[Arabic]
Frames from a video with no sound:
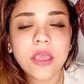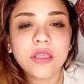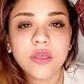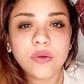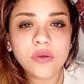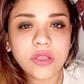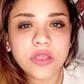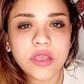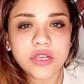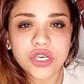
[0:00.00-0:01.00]
توقعات
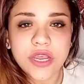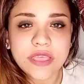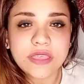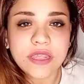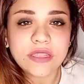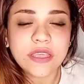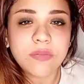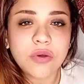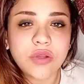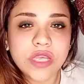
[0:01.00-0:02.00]
العشرية التالتة
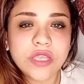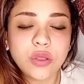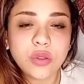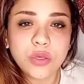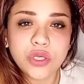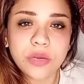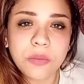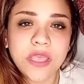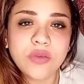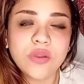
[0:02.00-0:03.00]
مواليد 11
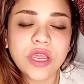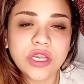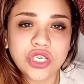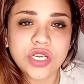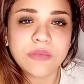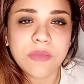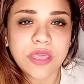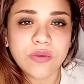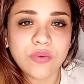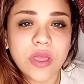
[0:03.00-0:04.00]
مايو ل 20
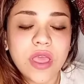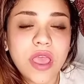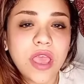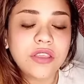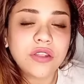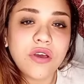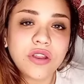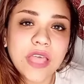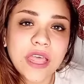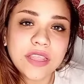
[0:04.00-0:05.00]
مايو انت
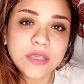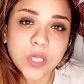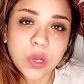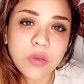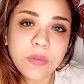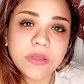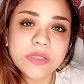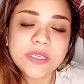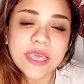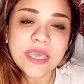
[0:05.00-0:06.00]
النهاردة عندك صلابة
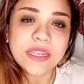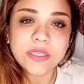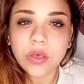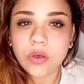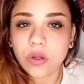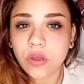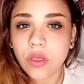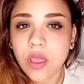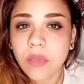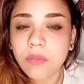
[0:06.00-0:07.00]
زي الصخرة
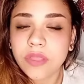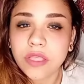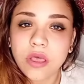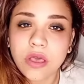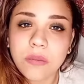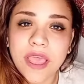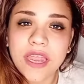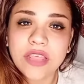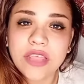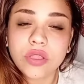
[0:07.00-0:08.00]
بتنضخ
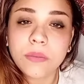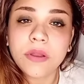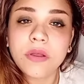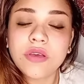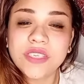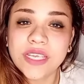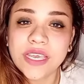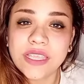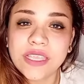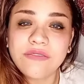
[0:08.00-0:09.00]
بحالة تعتبر خاصة
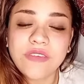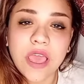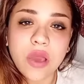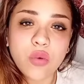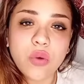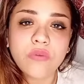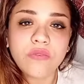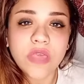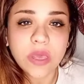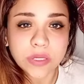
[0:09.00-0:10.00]
جدا فيها قوة
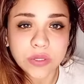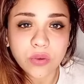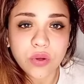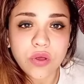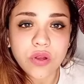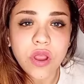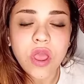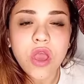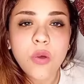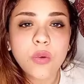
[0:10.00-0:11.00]
وفيها استقرار
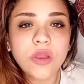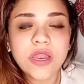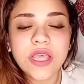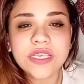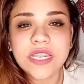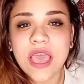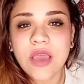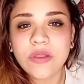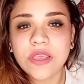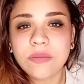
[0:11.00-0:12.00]
وكل الناس اللي
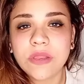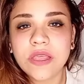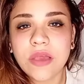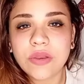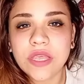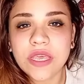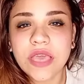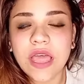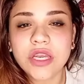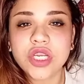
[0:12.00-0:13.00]
حواليك بيلجأوا ليك
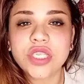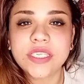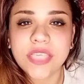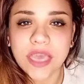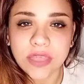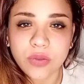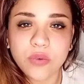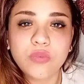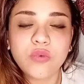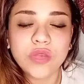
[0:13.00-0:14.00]
علشان
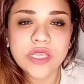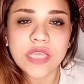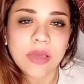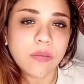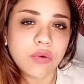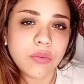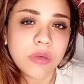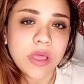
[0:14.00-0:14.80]
تساعدهم وتدعمهم